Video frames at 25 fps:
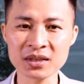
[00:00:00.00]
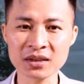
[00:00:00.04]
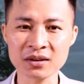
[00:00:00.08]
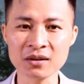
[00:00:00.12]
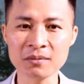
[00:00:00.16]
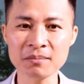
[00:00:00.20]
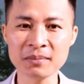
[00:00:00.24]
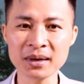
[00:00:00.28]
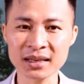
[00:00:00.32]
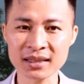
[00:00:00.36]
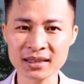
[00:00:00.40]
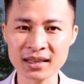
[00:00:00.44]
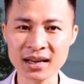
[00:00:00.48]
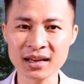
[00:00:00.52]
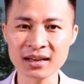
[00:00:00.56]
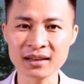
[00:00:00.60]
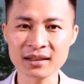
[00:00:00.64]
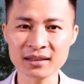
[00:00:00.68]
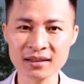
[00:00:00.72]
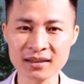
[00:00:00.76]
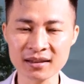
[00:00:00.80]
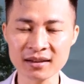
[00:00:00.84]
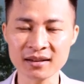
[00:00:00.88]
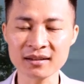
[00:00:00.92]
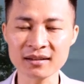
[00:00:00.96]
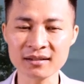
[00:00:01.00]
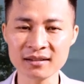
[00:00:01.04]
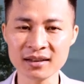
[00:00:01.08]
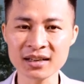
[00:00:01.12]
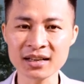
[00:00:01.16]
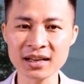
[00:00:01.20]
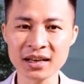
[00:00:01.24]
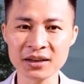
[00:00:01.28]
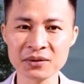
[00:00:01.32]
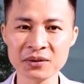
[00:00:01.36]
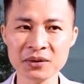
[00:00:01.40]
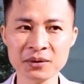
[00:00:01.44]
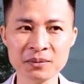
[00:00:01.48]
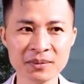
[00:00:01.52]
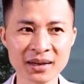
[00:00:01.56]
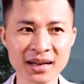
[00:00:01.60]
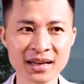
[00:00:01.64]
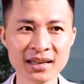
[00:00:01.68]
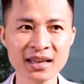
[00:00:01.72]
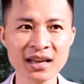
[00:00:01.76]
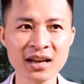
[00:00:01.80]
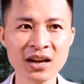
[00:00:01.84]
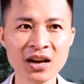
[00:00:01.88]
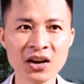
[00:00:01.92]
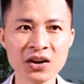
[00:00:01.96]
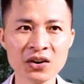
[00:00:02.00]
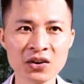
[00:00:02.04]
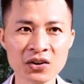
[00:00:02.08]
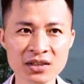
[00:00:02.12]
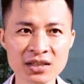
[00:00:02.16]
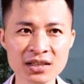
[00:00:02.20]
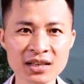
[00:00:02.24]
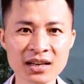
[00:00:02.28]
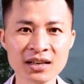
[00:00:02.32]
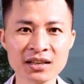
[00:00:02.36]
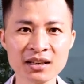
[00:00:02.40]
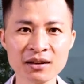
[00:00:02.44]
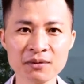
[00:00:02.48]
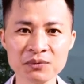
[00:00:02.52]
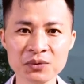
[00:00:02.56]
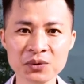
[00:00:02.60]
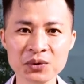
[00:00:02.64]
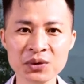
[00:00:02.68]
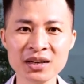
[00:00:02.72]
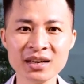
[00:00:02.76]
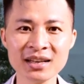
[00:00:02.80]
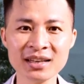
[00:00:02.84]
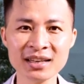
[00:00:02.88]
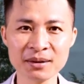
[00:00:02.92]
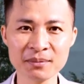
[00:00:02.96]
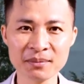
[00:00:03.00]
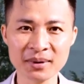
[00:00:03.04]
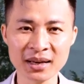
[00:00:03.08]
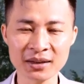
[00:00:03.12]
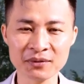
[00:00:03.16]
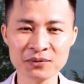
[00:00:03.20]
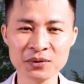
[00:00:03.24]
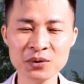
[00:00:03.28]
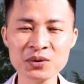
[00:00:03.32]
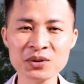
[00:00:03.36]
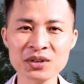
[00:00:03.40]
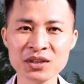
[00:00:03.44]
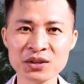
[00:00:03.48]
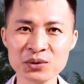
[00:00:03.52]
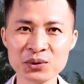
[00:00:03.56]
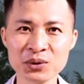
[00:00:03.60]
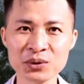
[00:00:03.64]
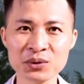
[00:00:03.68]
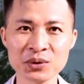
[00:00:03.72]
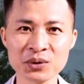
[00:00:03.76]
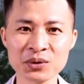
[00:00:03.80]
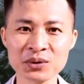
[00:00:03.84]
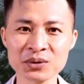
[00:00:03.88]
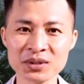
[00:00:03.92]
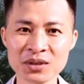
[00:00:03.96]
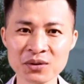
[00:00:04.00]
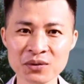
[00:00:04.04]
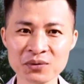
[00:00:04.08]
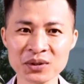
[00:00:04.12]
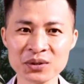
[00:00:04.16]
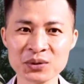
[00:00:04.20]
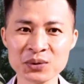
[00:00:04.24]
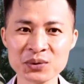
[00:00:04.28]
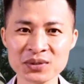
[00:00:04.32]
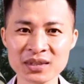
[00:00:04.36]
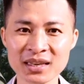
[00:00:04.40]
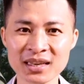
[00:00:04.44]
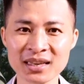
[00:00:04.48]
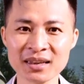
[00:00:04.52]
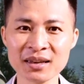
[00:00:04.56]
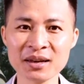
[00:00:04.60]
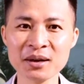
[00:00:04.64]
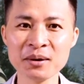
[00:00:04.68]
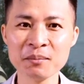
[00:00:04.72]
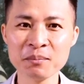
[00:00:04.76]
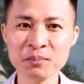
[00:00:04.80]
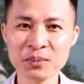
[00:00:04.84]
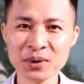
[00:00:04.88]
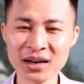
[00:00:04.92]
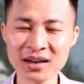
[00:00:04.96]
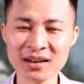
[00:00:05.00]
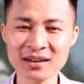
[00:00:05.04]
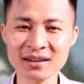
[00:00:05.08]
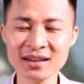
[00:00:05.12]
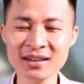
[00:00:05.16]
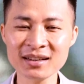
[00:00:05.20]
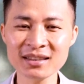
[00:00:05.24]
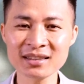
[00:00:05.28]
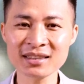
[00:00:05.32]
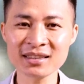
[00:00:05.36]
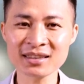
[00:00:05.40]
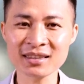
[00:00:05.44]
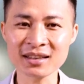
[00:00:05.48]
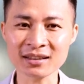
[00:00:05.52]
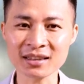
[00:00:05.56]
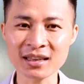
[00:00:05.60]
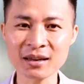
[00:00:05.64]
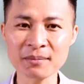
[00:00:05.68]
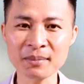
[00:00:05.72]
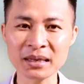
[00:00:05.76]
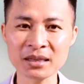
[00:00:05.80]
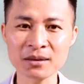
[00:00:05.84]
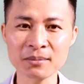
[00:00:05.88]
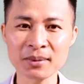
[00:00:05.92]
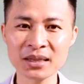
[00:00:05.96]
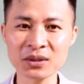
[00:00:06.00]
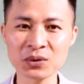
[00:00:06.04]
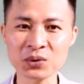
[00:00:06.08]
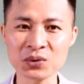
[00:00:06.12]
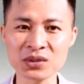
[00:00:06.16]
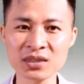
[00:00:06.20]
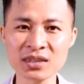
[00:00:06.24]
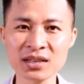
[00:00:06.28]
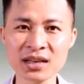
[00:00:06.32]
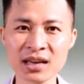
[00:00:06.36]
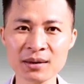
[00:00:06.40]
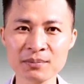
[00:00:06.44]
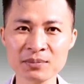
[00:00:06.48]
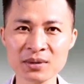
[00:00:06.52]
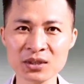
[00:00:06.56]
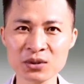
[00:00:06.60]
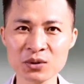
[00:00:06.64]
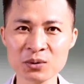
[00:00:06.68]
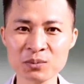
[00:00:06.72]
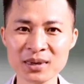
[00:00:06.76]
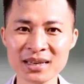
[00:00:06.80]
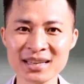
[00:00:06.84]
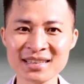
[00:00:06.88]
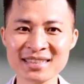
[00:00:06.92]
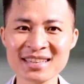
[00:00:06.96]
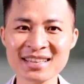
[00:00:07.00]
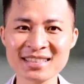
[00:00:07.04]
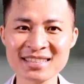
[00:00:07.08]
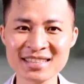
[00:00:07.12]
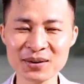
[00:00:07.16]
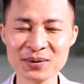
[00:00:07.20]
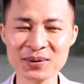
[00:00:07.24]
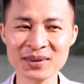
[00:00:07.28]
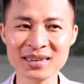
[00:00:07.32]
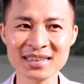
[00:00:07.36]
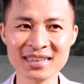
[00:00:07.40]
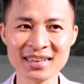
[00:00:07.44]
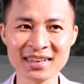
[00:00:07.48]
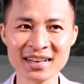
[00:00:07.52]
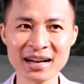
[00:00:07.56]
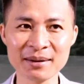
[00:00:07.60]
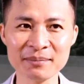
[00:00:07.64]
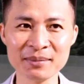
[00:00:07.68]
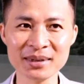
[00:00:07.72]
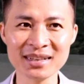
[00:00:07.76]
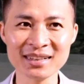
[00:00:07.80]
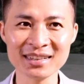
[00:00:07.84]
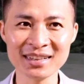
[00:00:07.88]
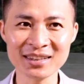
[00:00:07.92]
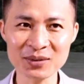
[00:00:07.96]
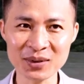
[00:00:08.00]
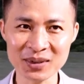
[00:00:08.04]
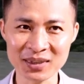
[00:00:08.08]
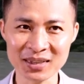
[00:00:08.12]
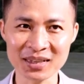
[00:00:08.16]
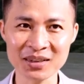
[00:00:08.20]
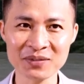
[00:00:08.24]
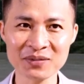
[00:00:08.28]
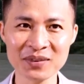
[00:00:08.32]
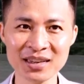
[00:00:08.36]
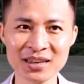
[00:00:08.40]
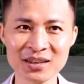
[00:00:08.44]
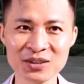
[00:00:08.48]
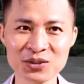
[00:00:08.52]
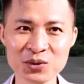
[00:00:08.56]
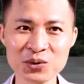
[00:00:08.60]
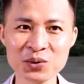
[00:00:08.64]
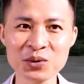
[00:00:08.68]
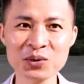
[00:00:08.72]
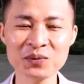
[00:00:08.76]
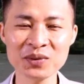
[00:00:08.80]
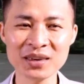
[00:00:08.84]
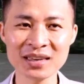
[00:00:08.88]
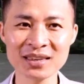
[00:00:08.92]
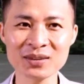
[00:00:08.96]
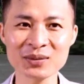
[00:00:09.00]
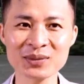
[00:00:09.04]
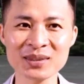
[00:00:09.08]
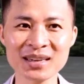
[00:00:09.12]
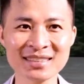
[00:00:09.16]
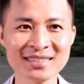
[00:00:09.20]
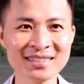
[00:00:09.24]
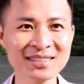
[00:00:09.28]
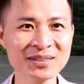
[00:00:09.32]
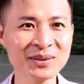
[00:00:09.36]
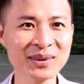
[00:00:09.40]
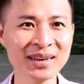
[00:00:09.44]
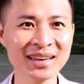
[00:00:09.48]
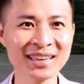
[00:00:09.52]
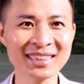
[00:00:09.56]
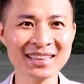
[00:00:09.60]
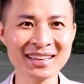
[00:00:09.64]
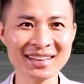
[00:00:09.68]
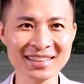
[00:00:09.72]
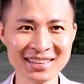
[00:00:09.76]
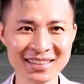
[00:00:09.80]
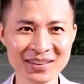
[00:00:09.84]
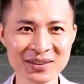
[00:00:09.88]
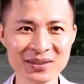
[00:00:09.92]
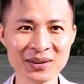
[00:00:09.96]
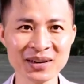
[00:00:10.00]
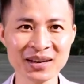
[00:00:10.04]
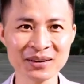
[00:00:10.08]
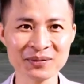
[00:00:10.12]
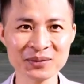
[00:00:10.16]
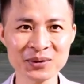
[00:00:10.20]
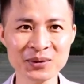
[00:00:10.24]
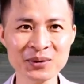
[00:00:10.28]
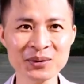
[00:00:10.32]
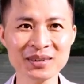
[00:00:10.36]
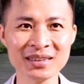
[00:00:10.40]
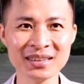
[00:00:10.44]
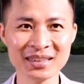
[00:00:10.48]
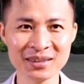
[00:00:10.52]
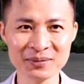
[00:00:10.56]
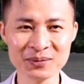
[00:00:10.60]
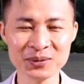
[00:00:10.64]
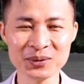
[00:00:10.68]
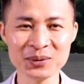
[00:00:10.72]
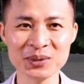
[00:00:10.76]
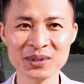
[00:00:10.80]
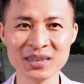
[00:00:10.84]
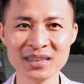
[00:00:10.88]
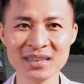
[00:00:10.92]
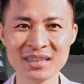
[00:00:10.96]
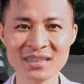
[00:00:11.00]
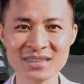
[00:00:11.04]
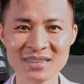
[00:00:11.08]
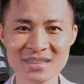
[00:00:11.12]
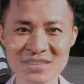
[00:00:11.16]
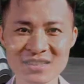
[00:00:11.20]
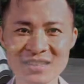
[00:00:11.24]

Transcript: Phiên bản thương mại của Mitsubishi X F C đã được ấn định ngày ra mắt, đồng thời hé lộ hình ảnh và thông số. Mitsubishi hiện cũng nhận đặt cọc mẫu B S U V này tại Việt Nam, giá dự kiến từ sáu trăm đến bảy trăm triệu đồng.